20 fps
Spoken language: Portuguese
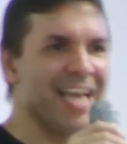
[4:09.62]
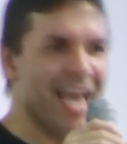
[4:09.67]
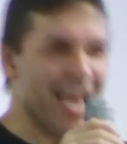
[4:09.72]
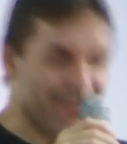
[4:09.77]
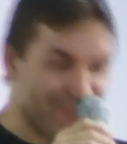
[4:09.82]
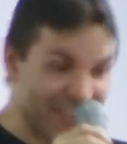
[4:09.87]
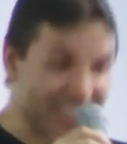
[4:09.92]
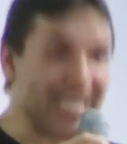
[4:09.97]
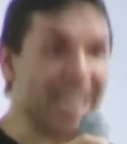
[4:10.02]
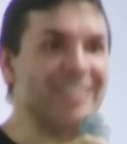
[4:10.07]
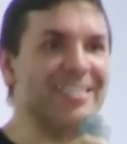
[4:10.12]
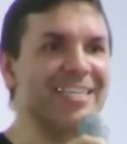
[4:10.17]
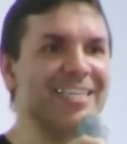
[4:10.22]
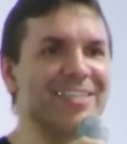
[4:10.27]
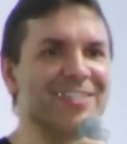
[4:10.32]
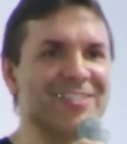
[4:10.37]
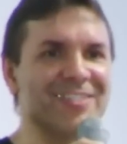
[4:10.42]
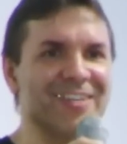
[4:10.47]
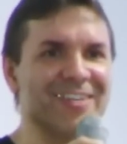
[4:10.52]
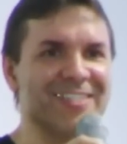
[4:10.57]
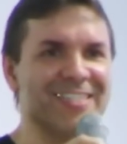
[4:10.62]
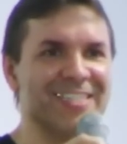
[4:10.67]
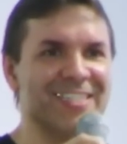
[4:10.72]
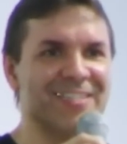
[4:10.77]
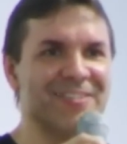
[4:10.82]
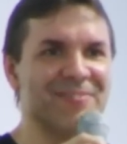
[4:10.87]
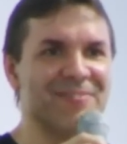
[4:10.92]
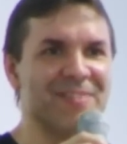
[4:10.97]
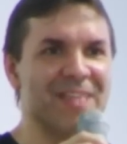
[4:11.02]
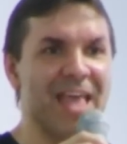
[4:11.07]
É verdadeiro,
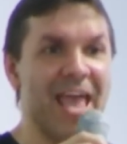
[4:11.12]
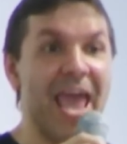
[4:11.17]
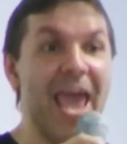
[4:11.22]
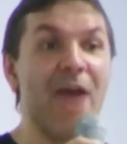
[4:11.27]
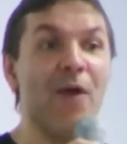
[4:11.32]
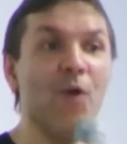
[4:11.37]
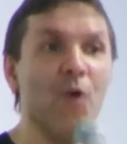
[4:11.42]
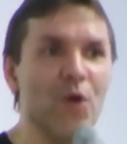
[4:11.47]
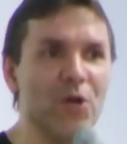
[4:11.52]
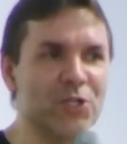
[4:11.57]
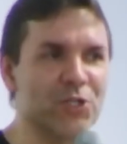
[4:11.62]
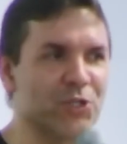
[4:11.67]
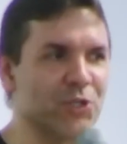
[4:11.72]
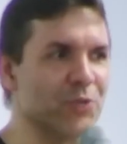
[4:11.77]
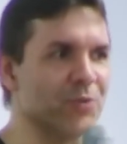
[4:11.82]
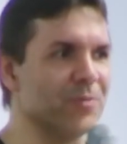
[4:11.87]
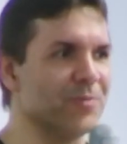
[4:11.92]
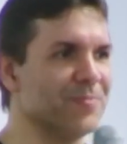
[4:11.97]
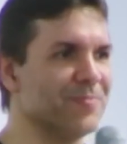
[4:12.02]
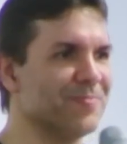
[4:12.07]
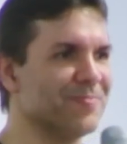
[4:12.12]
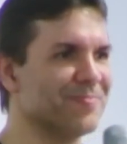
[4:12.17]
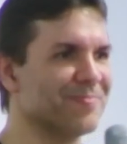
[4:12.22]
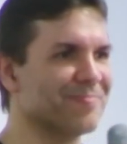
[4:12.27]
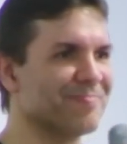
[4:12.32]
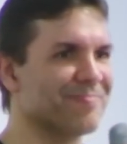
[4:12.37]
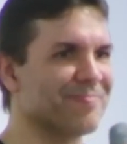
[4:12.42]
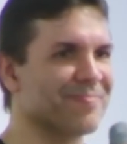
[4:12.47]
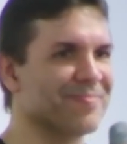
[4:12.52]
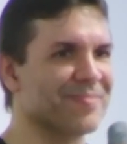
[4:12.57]
é útil.
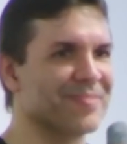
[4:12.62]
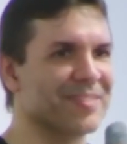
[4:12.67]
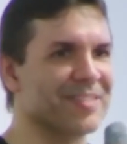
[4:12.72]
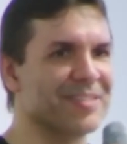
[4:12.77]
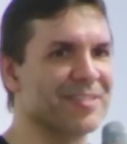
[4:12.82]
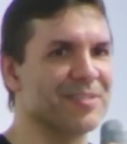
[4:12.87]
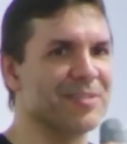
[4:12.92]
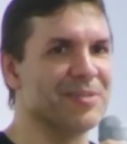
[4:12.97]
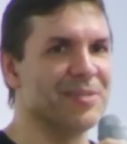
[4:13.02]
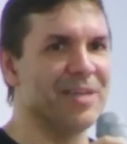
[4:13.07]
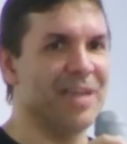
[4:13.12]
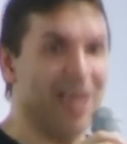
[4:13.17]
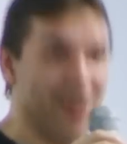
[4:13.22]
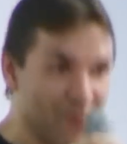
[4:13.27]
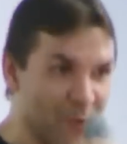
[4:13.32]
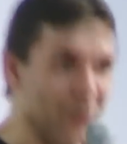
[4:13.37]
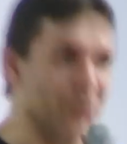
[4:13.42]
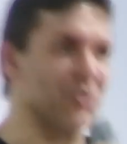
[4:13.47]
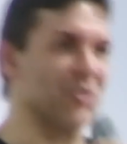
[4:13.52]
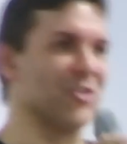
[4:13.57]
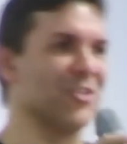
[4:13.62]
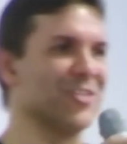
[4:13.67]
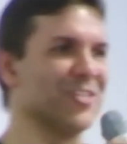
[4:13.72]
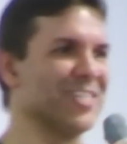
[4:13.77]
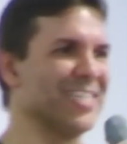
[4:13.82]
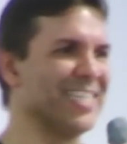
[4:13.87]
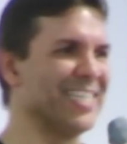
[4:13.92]
É útil.